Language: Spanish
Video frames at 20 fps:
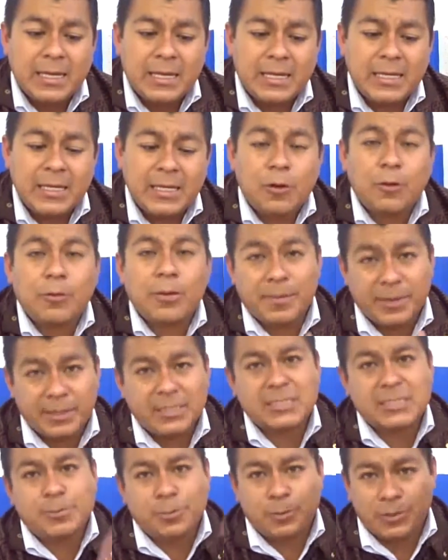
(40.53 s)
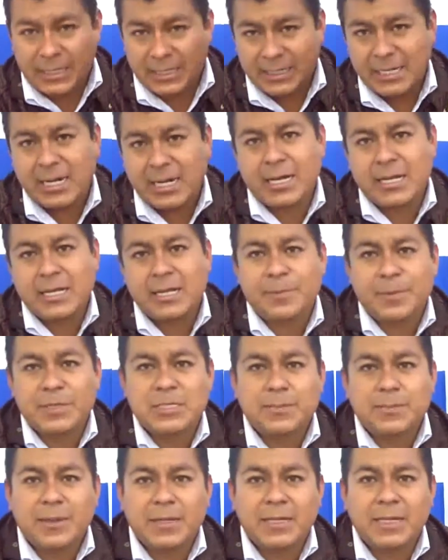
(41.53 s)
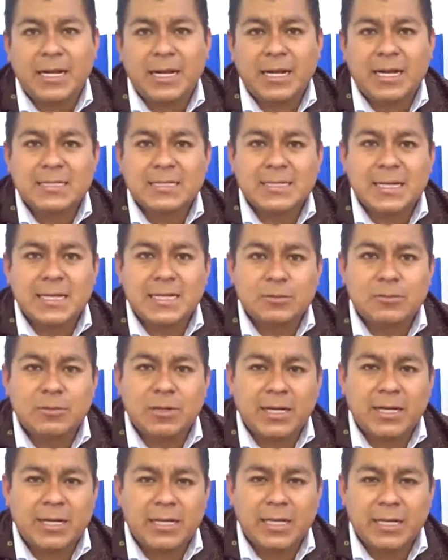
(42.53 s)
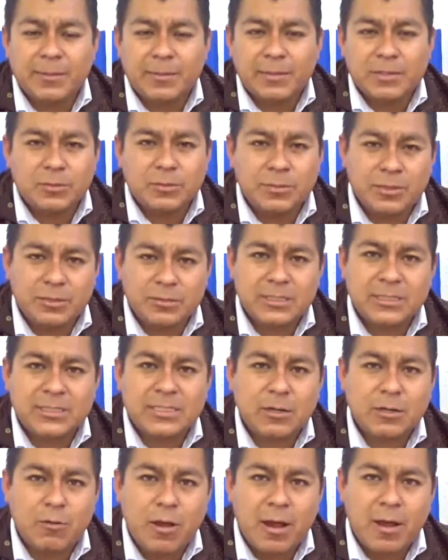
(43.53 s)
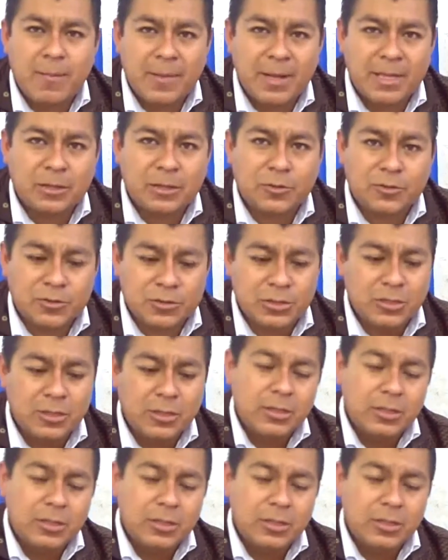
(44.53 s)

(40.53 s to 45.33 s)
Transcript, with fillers: y obviamente disfrutar de la caída principal de la cascada, es una caída de más o menos 19 metros.